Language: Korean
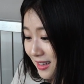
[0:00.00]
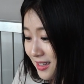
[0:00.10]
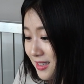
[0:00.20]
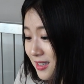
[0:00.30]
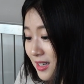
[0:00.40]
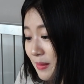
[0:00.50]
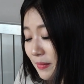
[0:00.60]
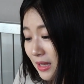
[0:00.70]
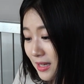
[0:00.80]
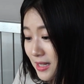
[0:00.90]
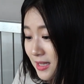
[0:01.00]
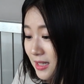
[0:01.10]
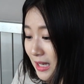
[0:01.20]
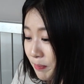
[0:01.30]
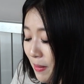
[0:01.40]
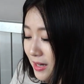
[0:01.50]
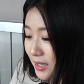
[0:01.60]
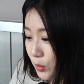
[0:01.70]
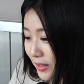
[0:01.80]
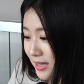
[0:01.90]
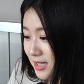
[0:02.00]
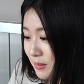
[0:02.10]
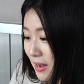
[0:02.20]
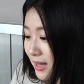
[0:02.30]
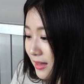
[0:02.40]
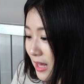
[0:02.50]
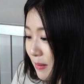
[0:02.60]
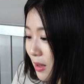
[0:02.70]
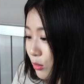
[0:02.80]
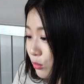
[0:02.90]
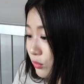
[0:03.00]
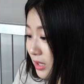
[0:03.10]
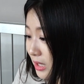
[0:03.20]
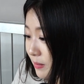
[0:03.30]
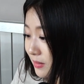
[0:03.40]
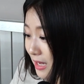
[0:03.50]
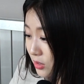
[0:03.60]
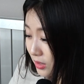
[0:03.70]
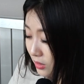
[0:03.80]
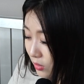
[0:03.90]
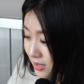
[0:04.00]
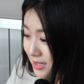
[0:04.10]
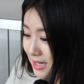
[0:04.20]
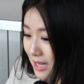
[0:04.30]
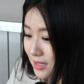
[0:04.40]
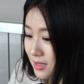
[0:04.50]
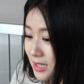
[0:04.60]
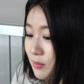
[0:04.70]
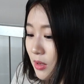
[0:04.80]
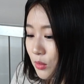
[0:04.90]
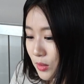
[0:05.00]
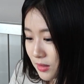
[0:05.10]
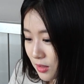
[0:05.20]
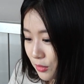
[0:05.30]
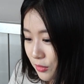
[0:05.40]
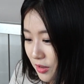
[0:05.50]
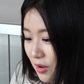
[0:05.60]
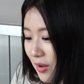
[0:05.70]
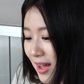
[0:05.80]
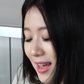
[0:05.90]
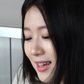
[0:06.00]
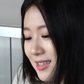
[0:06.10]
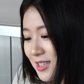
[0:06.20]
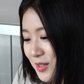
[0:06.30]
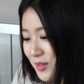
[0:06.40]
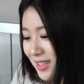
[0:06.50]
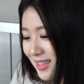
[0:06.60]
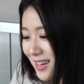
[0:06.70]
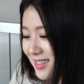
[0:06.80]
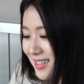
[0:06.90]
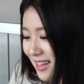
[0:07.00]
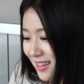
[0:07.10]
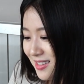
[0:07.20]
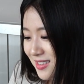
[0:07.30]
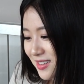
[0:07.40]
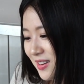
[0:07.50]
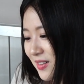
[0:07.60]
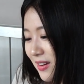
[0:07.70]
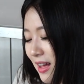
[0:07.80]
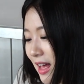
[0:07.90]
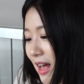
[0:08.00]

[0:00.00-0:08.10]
1승, 1, 1승 2패를 기록했지만 개막 후 우리 팀 타선이 터지지 않은 측면도 있었고요. 승운이 따르지 않았죠.